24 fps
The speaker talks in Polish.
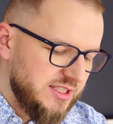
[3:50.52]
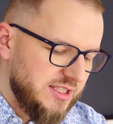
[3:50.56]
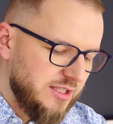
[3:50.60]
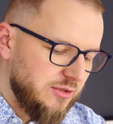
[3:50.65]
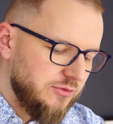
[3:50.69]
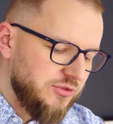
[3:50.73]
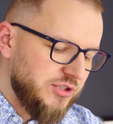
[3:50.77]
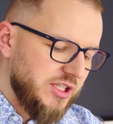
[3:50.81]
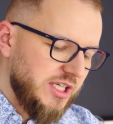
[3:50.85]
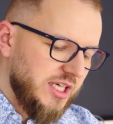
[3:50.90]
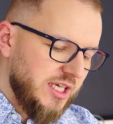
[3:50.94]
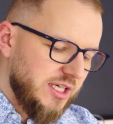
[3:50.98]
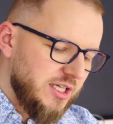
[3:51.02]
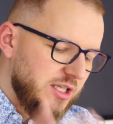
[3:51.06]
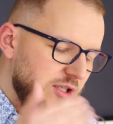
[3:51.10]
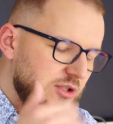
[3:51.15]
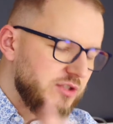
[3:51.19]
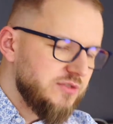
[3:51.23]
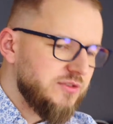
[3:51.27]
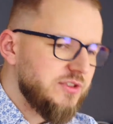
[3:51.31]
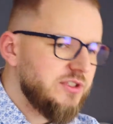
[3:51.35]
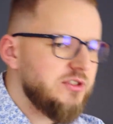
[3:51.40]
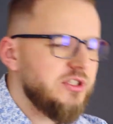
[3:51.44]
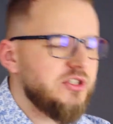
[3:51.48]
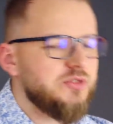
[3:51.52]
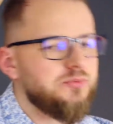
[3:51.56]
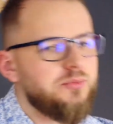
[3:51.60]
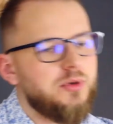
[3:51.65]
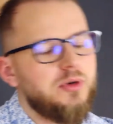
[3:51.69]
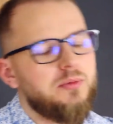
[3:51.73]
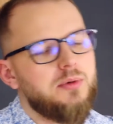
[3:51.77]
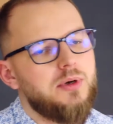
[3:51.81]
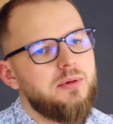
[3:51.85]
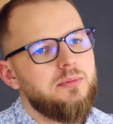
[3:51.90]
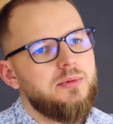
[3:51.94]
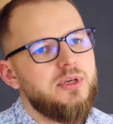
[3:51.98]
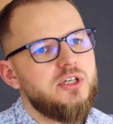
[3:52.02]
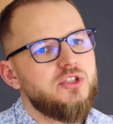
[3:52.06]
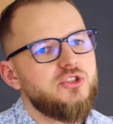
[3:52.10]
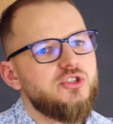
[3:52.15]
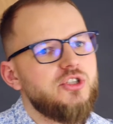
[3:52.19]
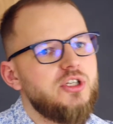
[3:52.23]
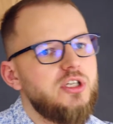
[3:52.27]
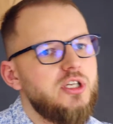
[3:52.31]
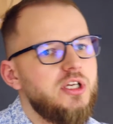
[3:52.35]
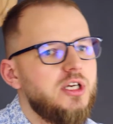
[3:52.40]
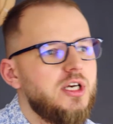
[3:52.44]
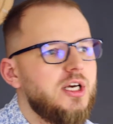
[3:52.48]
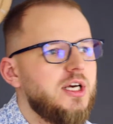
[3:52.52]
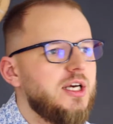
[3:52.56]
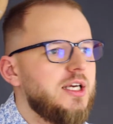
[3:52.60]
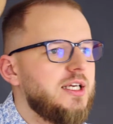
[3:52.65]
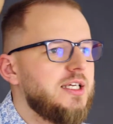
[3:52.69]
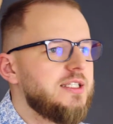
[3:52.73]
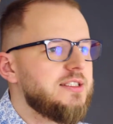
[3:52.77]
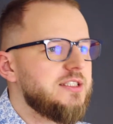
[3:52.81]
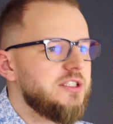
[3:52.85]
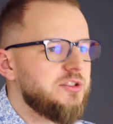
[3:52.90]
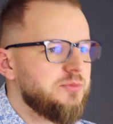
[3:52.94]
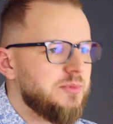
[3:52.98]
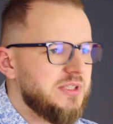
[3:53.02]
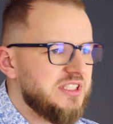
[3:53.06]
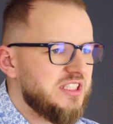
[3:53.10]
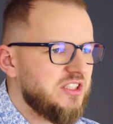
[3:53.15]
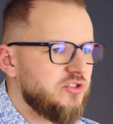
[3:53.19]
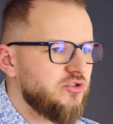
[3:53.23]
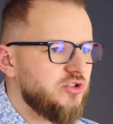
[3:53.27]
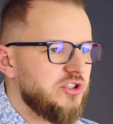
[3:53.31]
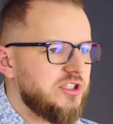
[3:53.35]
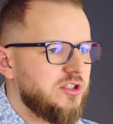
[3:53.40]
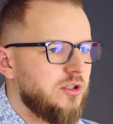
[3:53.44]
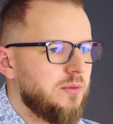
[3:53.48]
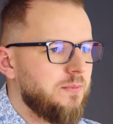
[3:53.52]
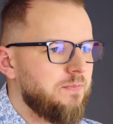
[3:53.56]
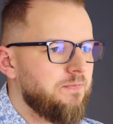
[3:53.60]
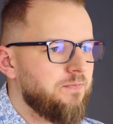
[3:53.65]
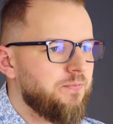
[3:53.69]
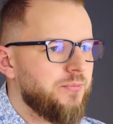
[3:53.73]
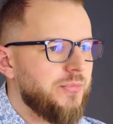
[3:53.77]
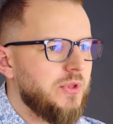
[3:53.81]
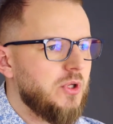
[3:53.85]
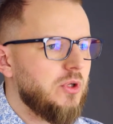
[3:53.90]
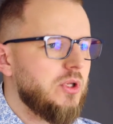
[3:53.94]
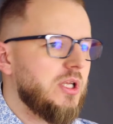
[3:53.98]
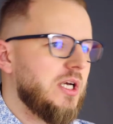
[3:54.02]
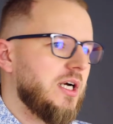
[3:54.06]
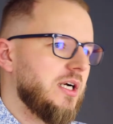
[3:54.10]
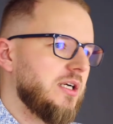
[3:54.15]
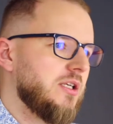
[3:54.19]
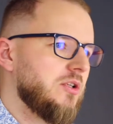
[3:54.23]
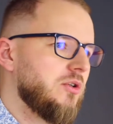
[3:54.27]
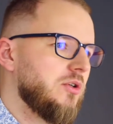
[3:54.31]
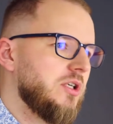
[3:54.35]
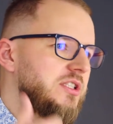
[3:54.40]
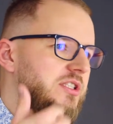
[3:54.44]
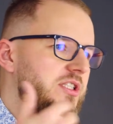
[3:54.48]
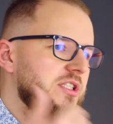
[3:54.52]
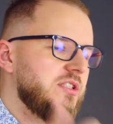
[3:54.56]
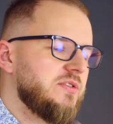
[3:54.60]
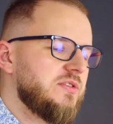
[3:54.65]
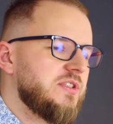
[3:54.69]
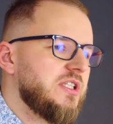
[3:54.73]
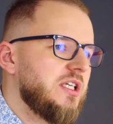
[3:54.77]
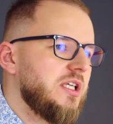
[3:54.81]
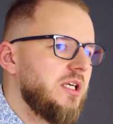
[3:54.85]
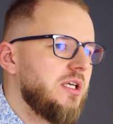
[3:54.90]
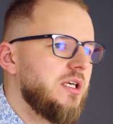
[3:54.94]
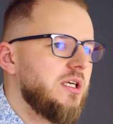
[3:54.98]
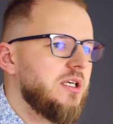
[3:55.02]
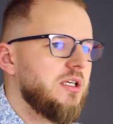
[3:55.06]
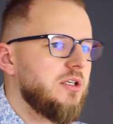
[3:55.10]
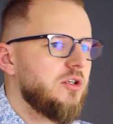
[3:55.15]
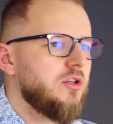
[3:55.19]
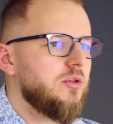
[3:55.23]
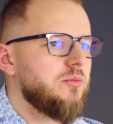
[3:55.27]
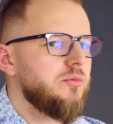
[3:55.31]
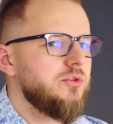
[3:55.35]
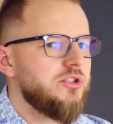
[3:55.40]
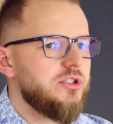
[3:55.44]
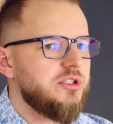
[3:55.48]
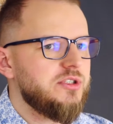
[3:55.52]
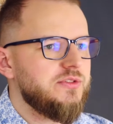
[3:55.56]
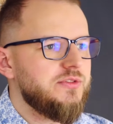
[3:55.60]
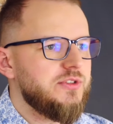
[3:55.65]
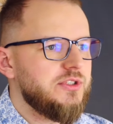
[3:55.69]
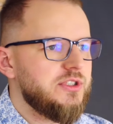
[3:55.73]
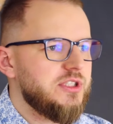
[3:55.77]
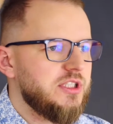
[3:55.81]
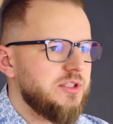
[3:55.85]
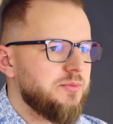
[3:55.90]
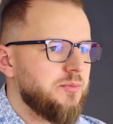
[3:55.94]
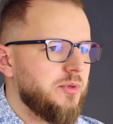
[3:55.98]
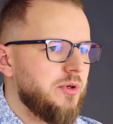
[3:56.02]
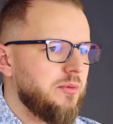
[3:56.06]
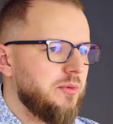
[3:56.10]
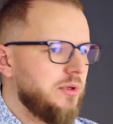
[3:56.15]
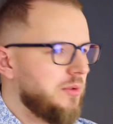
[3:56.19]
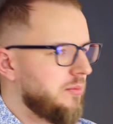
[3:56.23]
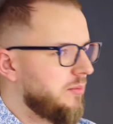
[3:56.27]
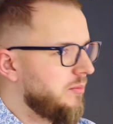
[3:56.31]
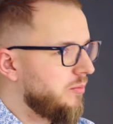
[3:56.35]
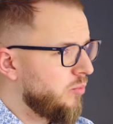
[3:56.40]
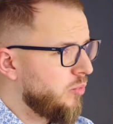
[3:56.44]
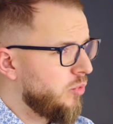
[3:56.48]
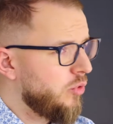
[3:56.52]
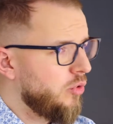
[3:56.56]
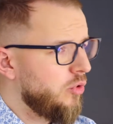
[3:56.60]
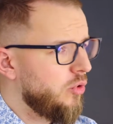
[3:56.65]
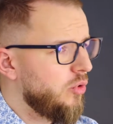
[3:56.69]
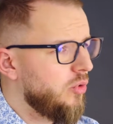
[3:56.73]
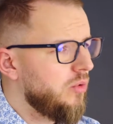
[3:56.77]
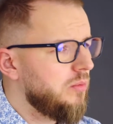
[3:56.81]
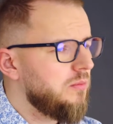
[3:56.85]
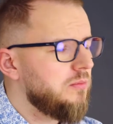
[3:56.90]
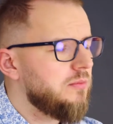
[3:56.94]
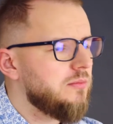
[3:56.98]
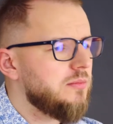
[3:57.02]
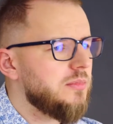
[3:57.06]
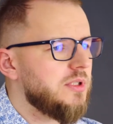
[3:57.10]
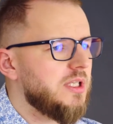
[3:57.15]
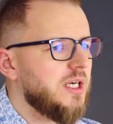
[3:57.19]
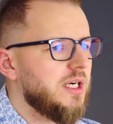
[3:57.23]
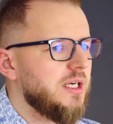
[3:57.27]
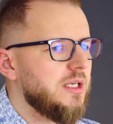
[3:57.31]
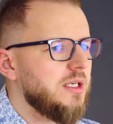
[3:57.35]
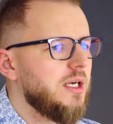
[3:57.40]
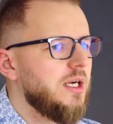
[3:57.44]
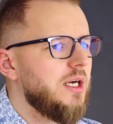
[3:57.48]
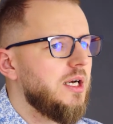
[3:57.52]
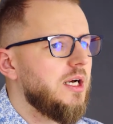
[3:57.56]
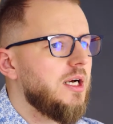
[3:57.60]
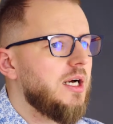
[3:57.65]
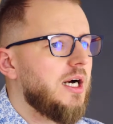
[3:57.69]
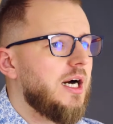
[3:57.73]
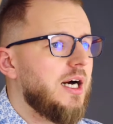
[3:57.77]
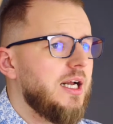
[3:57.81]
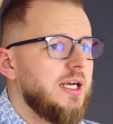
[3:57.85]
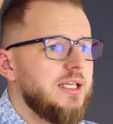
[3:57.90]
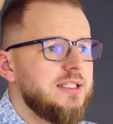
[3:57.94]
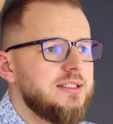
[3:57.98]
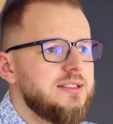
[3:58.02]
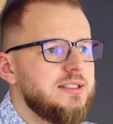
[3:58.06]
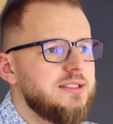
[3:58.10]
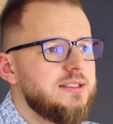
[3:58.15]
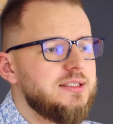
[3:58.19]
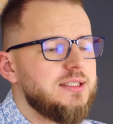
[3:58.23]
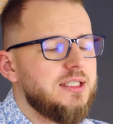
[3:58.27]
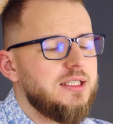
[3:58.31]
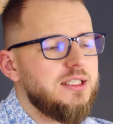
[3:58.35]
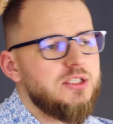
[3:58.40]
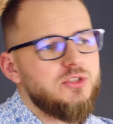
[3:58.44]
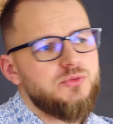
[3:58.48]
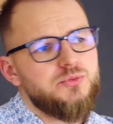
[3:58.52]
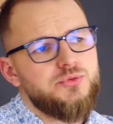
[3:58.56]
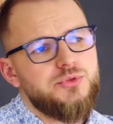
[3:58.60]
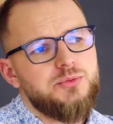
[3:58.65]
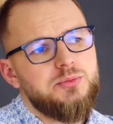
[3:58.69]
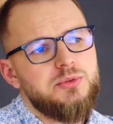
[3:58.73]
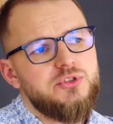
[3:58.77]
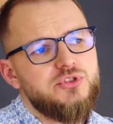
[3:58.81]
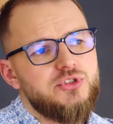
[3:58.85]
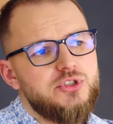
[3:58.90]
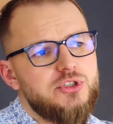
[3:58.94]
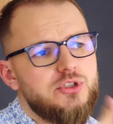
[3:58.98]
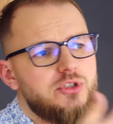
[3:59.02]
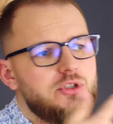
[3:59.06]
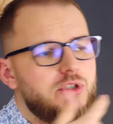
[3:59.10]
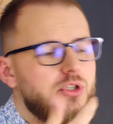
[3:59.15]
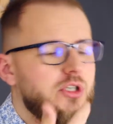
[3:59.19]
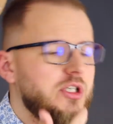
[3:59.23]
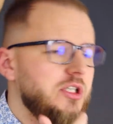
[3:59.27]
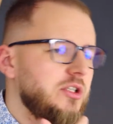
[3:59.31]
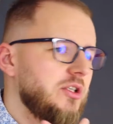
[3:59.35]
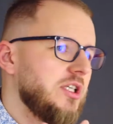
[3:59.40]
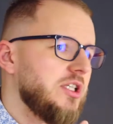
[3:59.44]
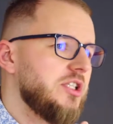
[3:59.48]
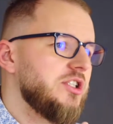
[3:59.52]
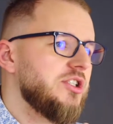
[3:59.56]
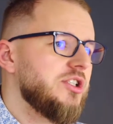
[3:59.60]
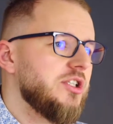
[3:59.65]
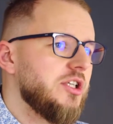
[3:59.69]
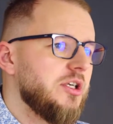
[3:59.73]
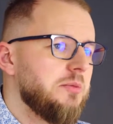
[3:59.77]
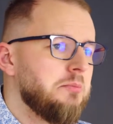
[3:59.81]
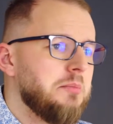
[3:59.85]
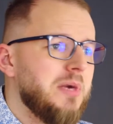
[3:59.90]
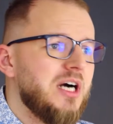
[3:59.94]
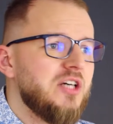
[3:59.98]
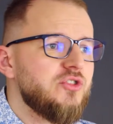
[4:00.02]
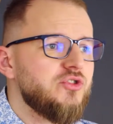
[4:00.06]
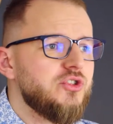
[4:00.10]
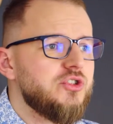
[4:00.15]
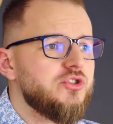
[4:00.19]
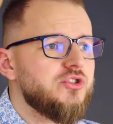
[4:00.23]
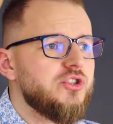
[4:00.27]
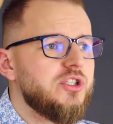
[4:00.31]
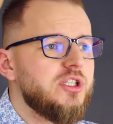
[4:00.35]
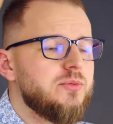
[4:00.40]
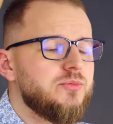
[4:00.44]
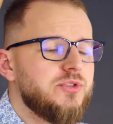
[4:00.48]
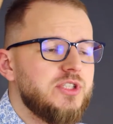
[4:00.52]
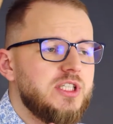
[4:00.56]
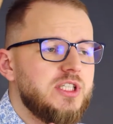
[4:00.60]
zastanów się, jaki rozwiązujesz problem. Jeżeli jesteś masażystą, to tak, to jesteś w stanie komuś rozwiązać problem bólu, tak? ale jesteś w stanie też przybliżyć go trochę do jakichś e, marzeń, czyli na